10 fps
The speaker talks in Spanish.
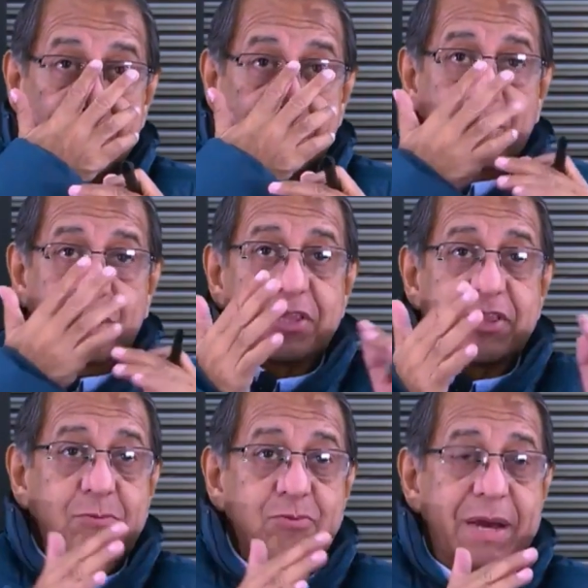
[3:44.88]
Porque
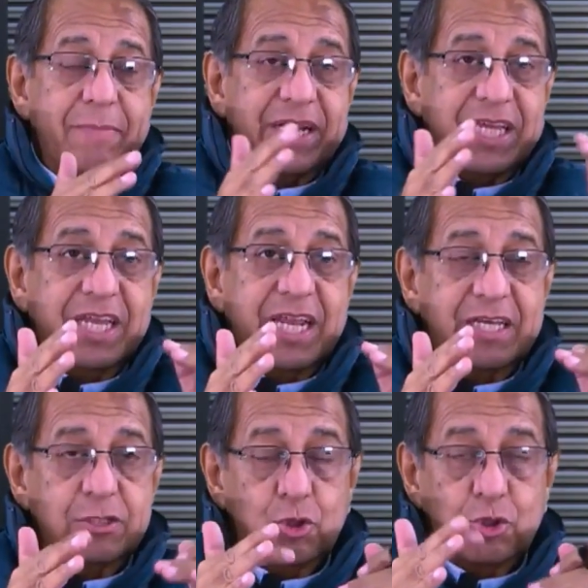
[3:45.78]
de alguna
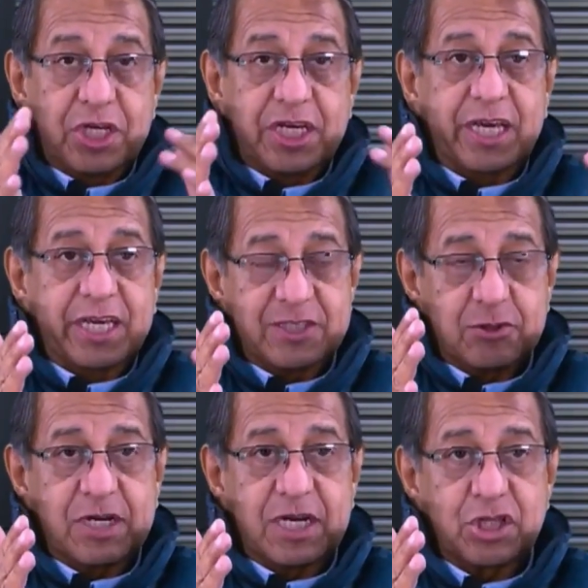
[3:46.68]
manera yo dije que
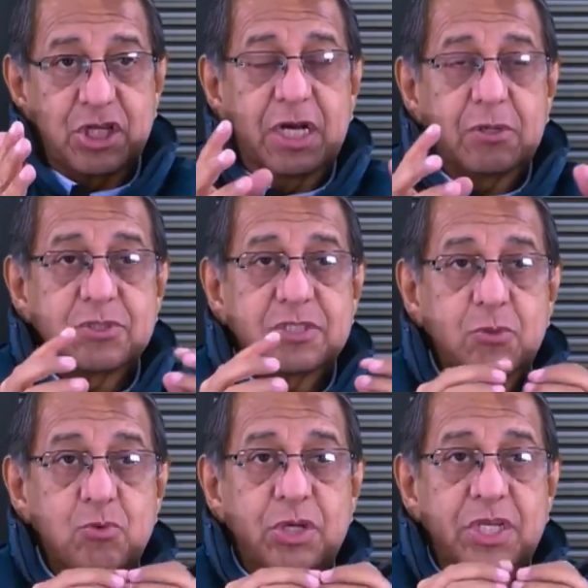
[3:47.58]
esos cartílagos se
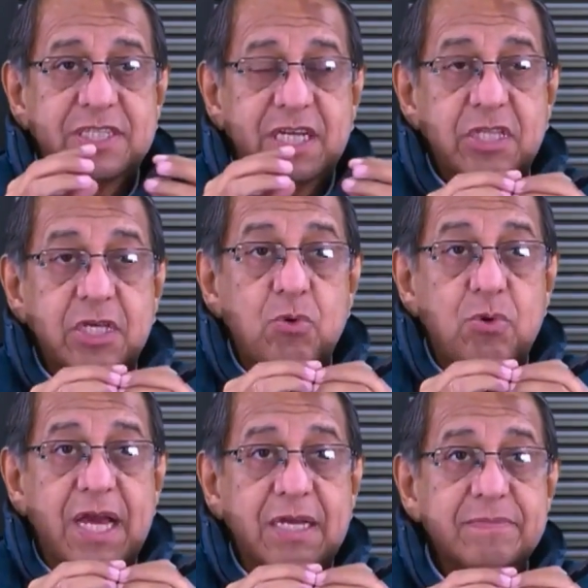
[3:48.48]
unen, se
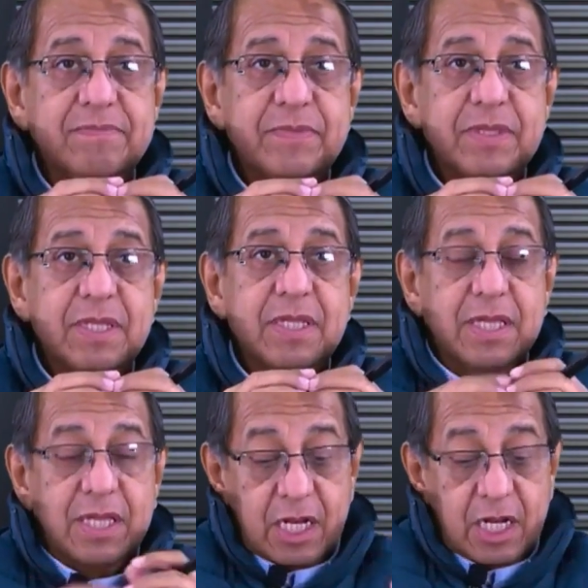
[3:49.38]
articulan.
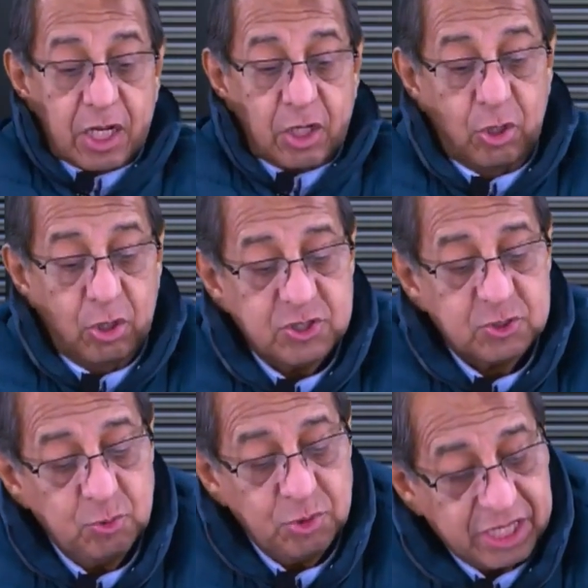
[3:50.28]
Los
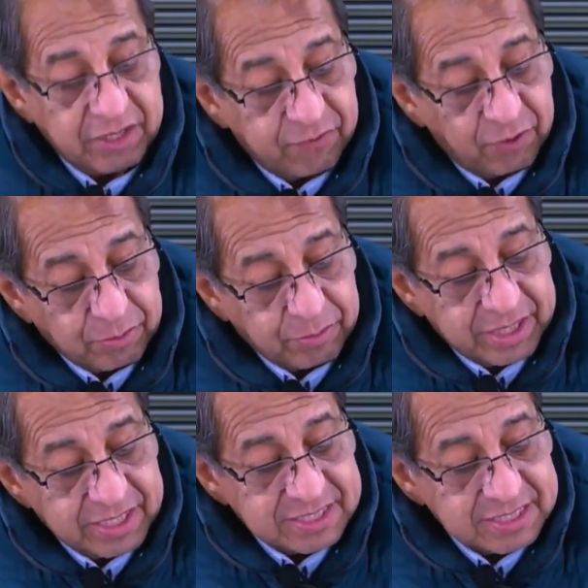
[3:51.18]

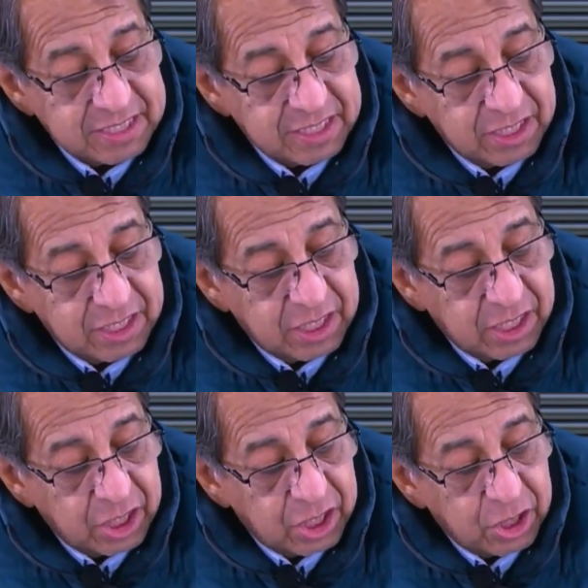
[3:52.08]
cuneiformes
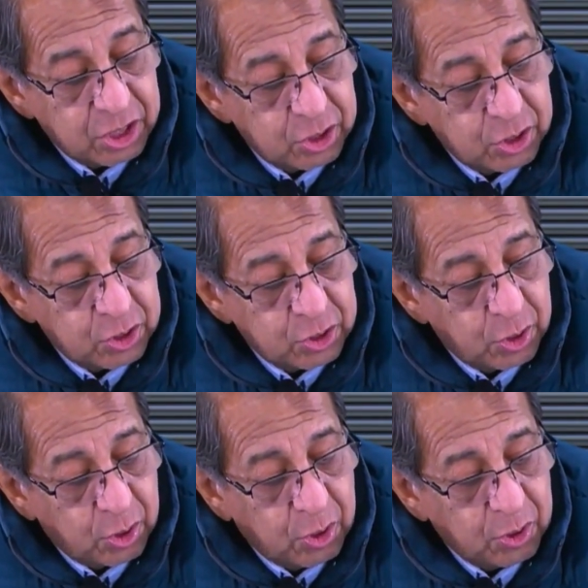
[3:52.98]

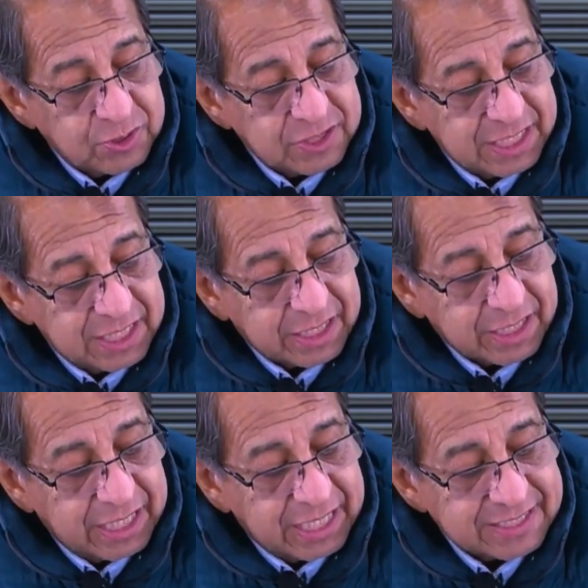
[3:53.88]
no se
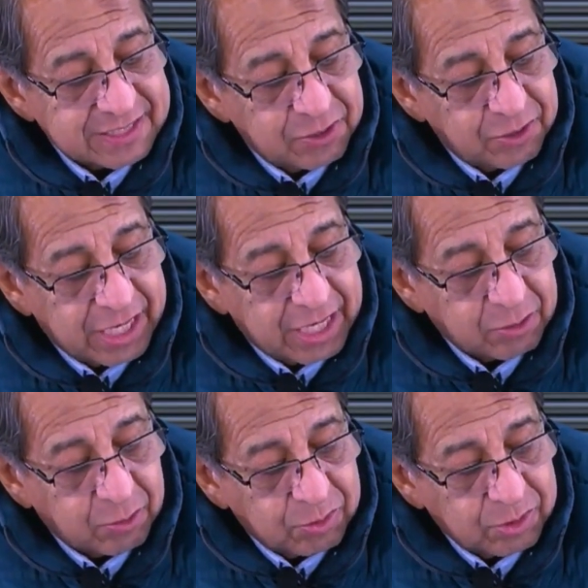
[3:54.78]
relacionan
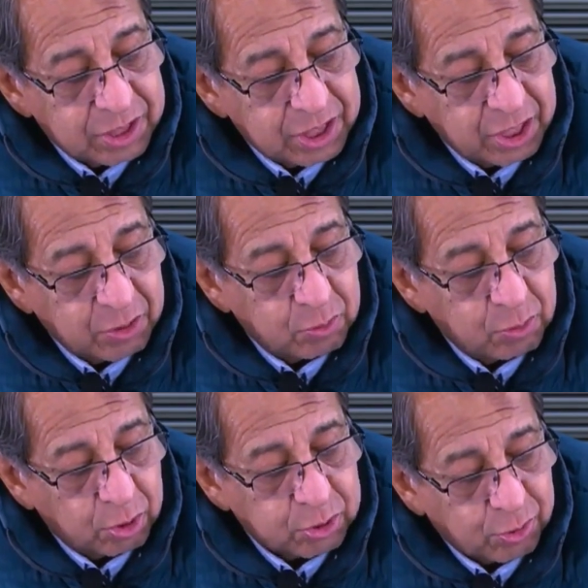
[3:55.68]
con
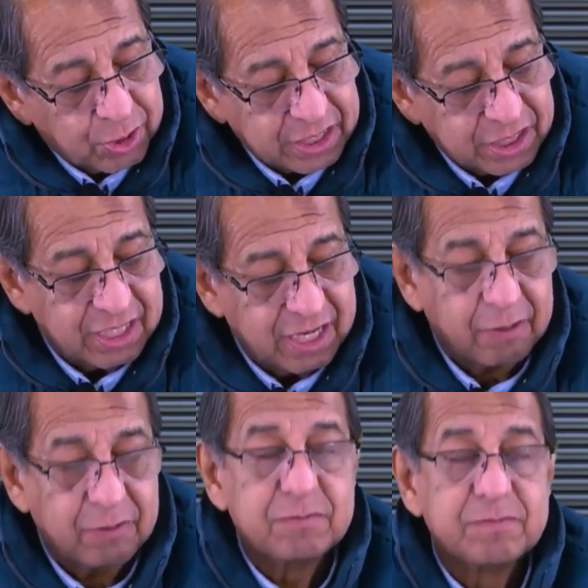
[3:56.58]
ningún otro
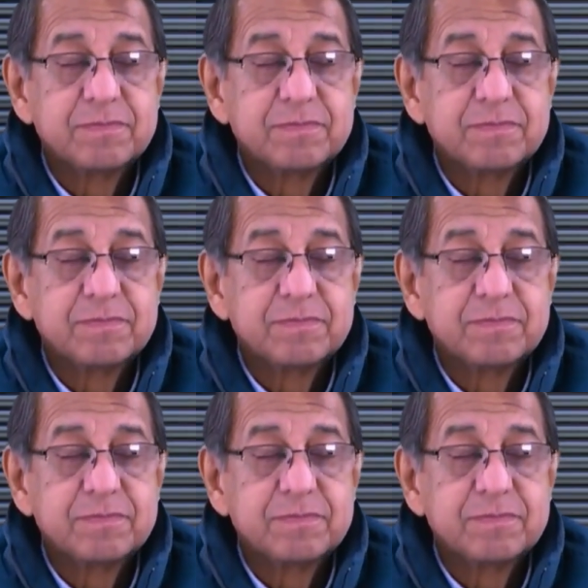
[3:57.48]
cartílago.